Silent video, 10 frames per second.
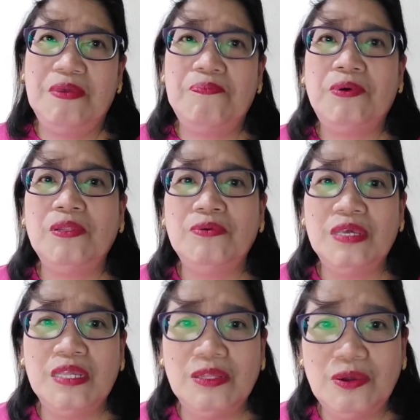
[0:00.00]
people who
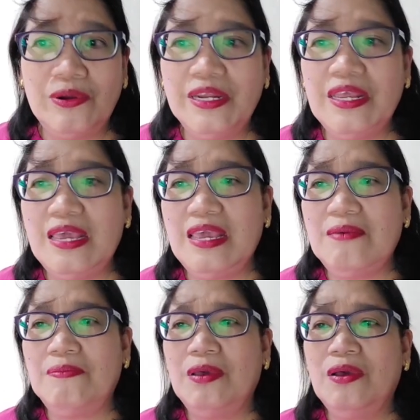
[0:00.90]
ignored
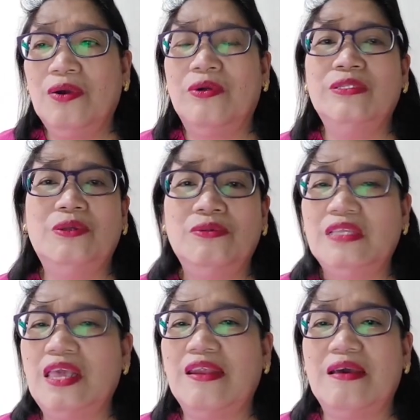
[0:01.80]
Him, or
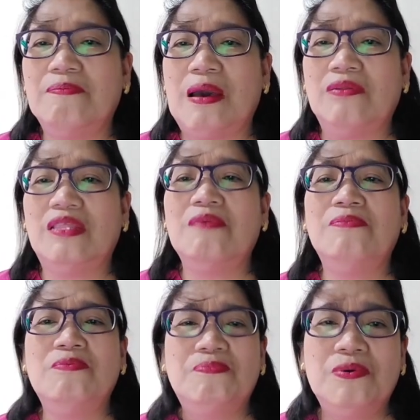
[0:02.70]
don't care about
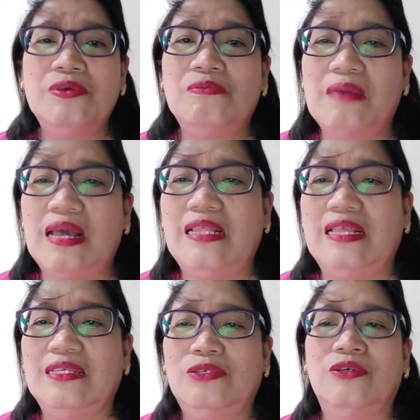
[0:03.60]
Him, yun po yung mahal
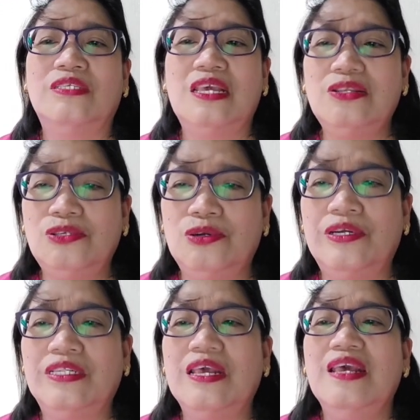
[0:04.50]
ng Diyos. In
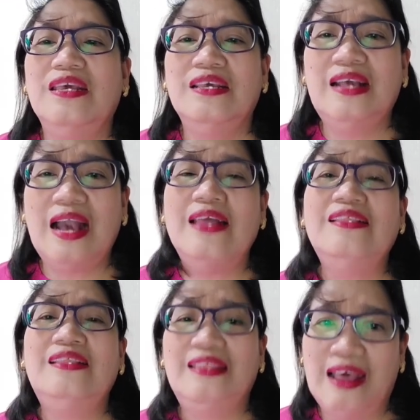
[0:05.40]
short,
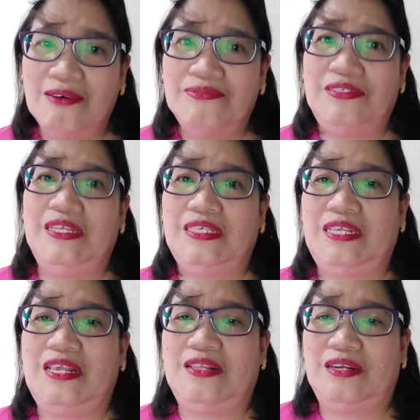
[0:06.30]
God loves the
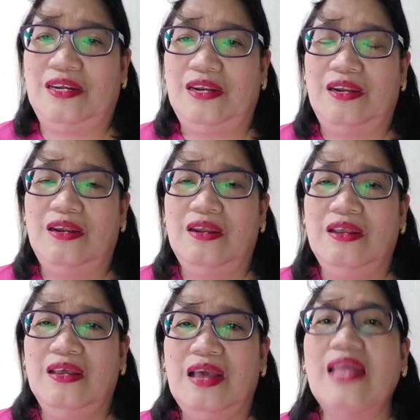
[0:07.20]
sinner.
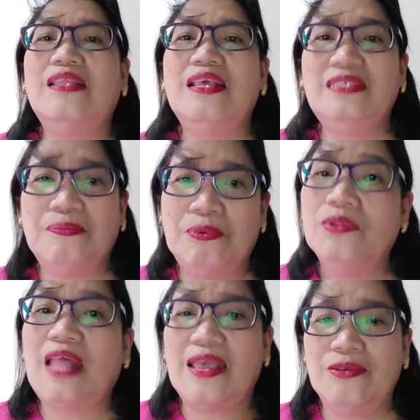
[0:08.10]
At isa
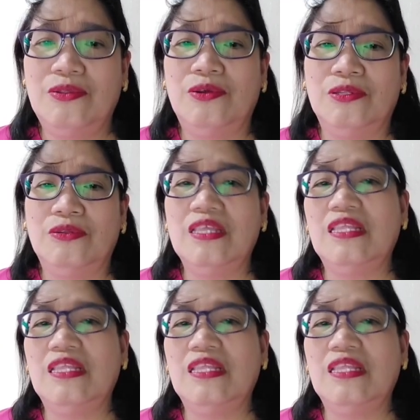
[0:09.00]
po tayo doon nung